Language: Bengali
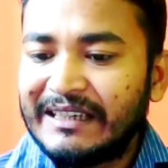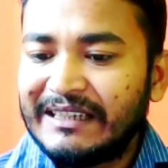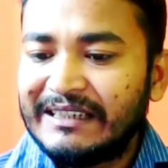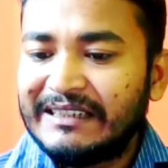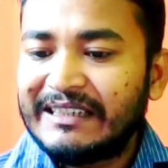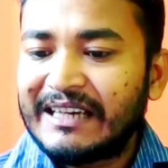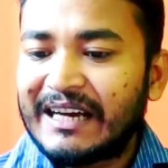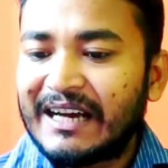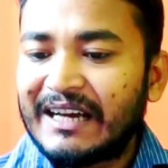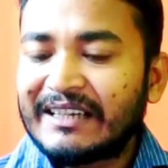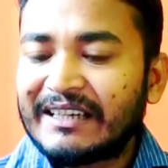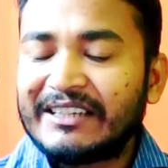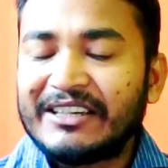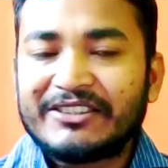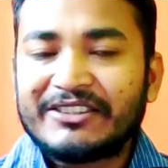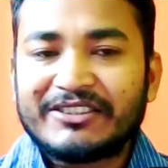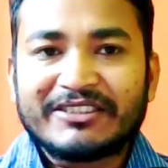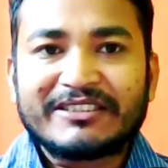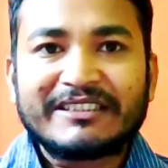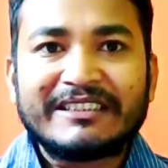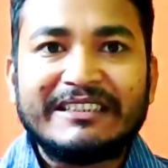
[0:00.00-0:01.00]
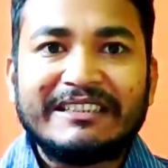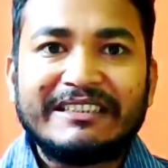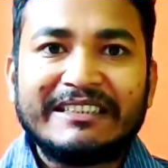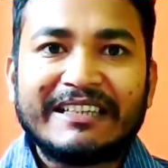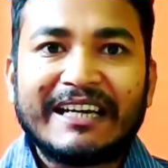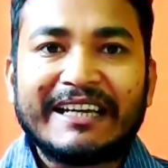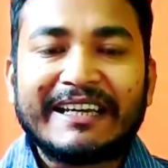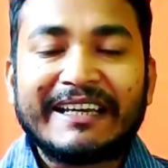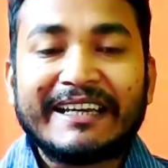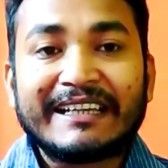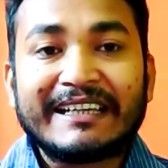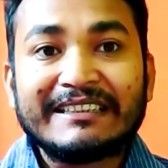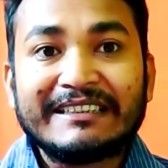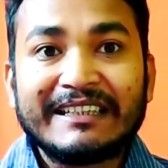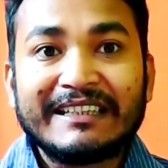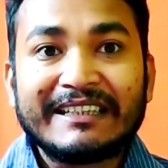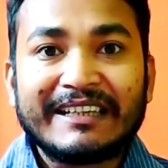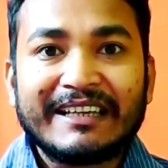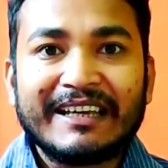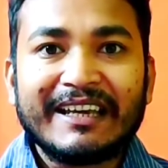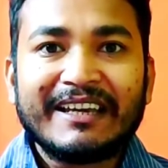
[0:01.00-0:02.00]
ইন্ডিয়া ক্রিয়েটার্স ইন্ডিয়া এখান
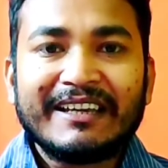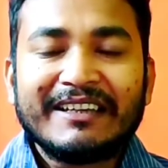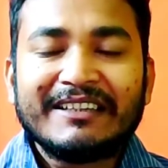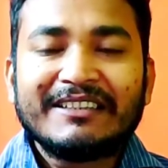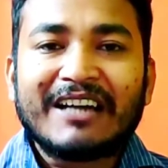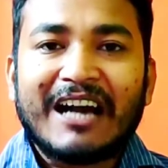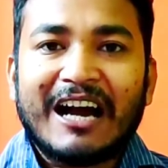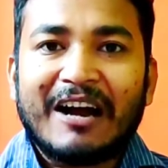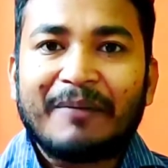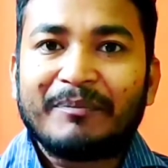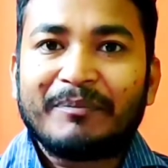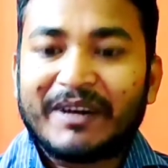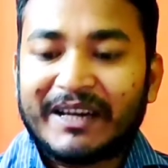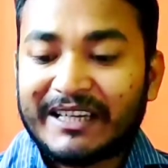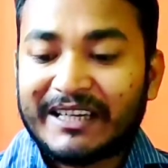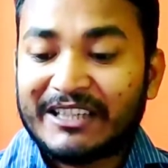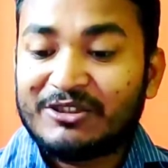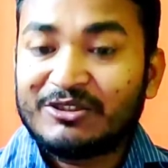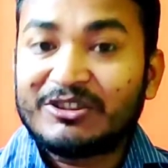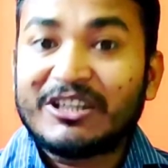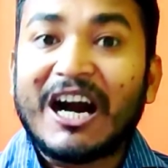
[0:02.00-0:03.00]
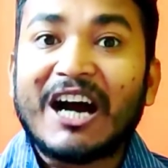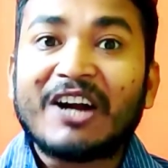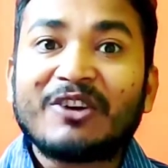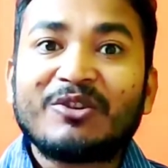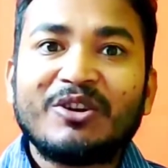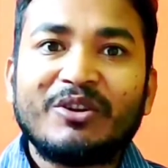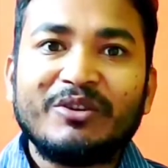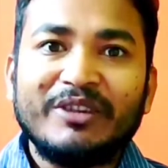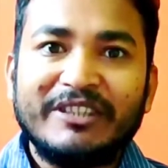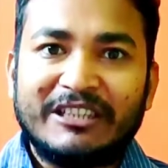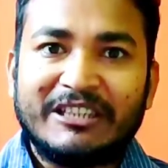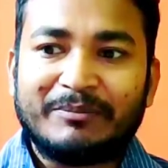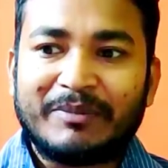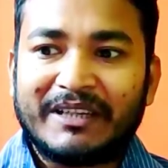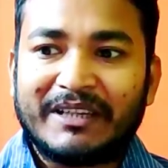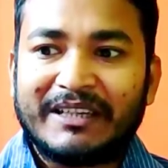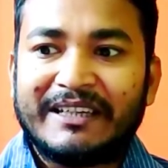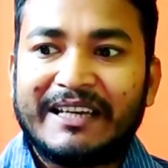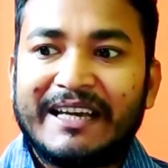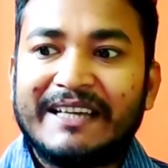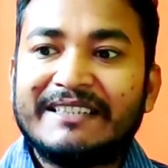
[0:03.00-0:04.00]
থেকে আপনারা কিছু ধারণাও নিতে
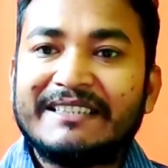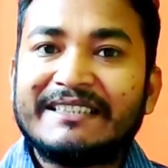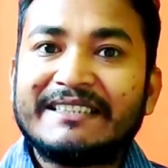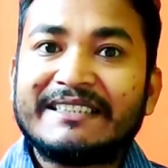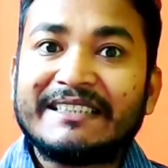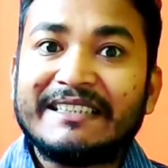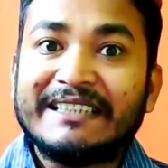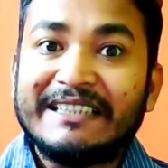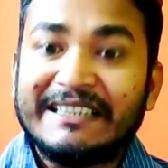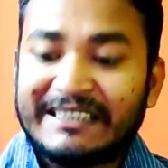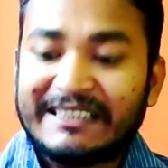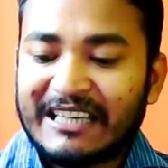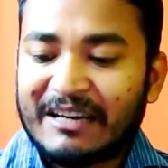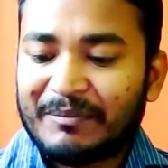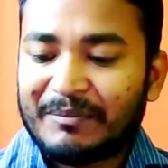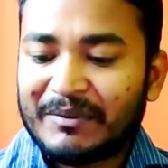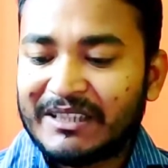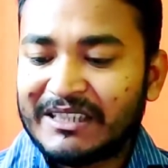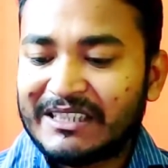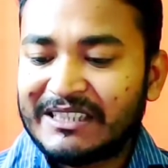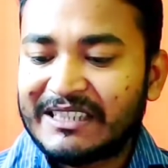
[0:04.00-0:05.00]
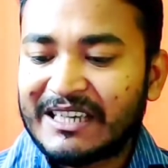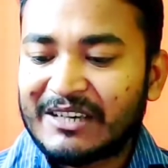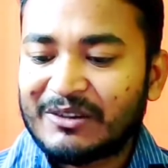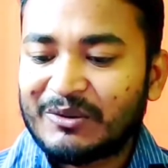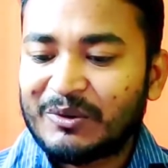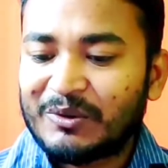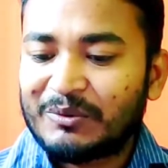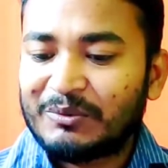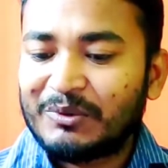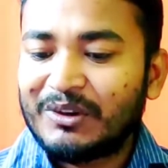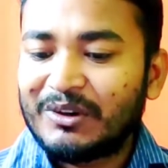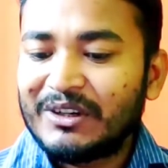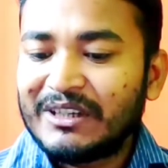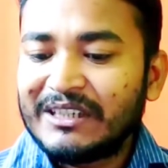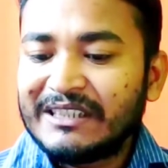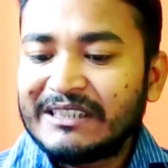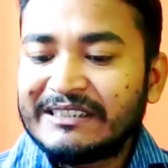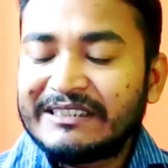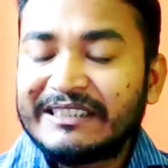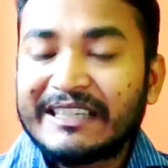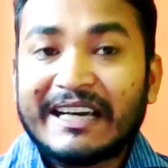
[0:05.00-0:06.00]
পারেন এই স্ক্রিনটাই আপনাদের শেয়ার করব
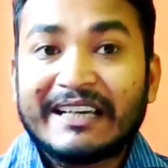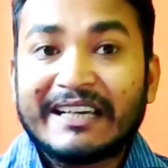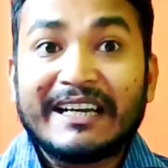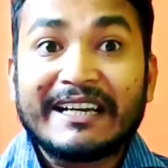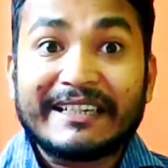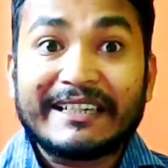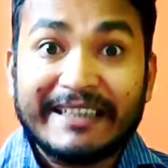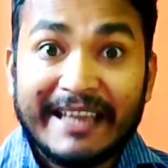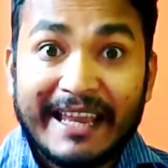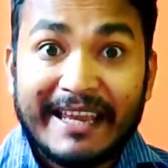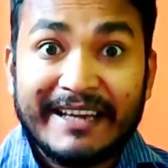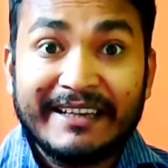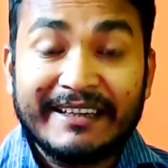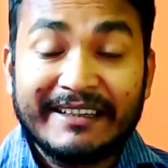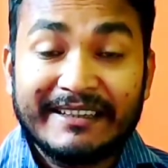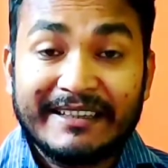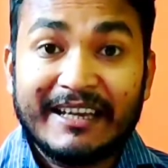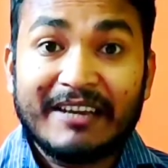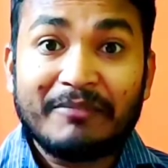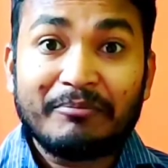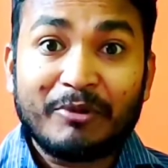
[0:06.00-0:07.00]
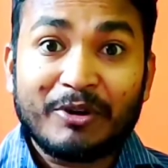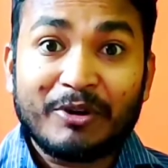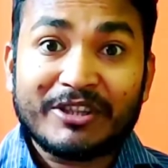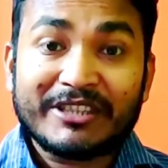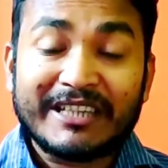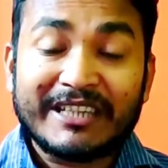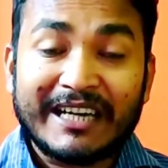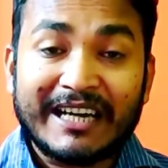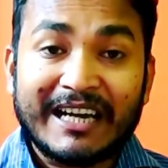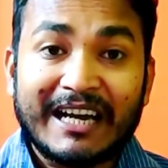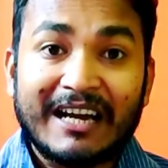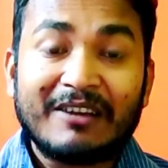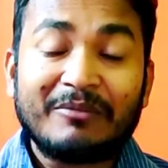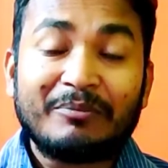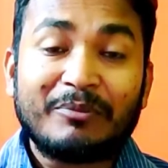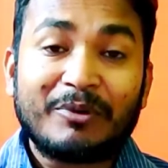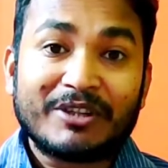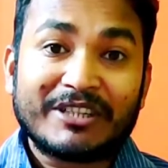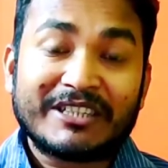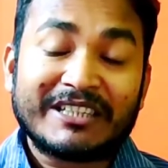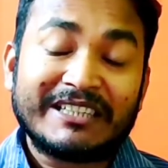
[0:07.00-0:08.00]
যেখানে রেনি ডে বর্ষাকাল
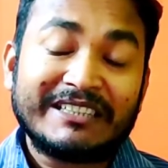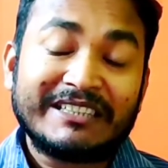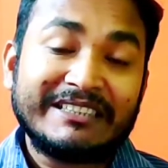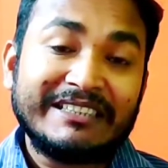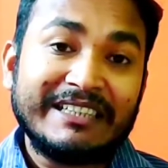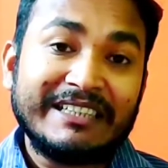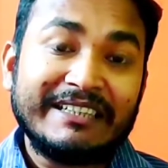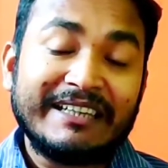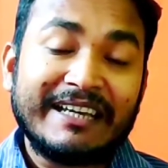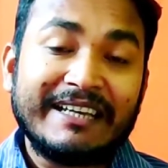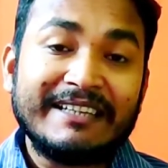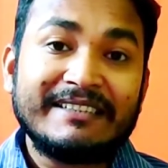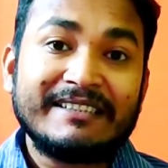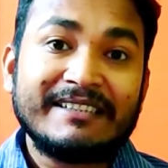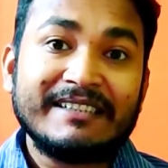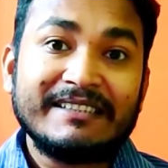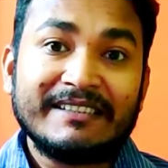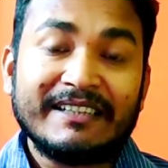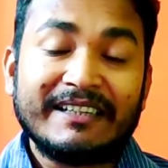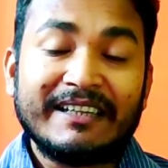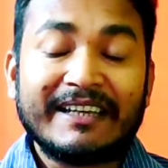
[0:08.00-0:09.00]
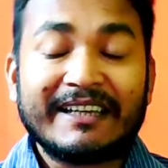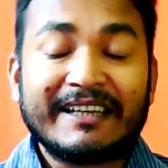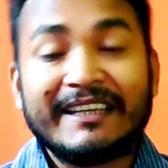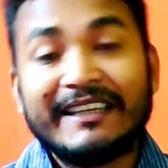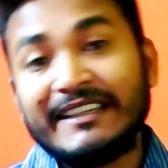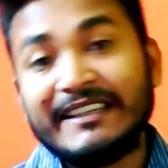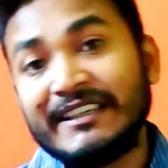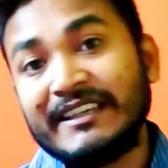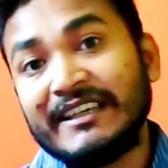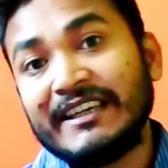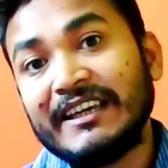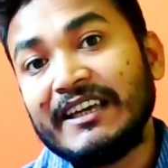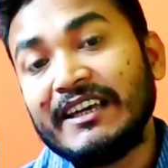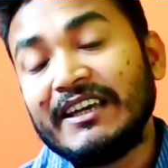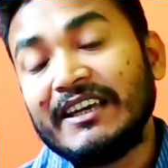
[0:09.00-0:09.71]
বর্ষার দিন এই সিজনে কি কি